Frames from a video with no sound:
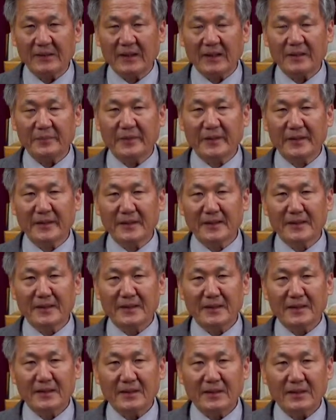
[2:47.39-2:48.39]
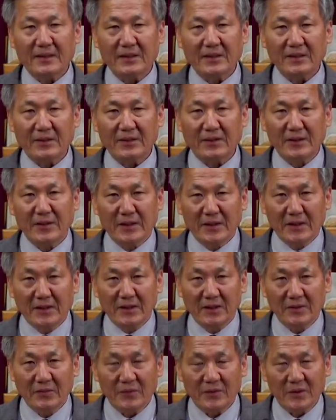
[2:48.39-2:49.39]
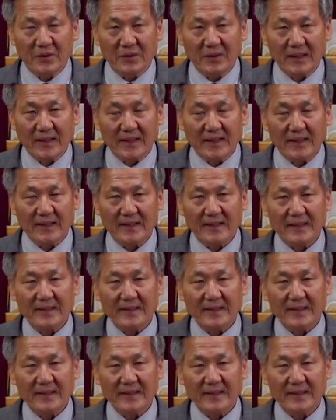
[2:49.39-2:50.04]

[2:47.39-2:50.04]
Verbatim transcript: 아니면 어, 너희들의 위로가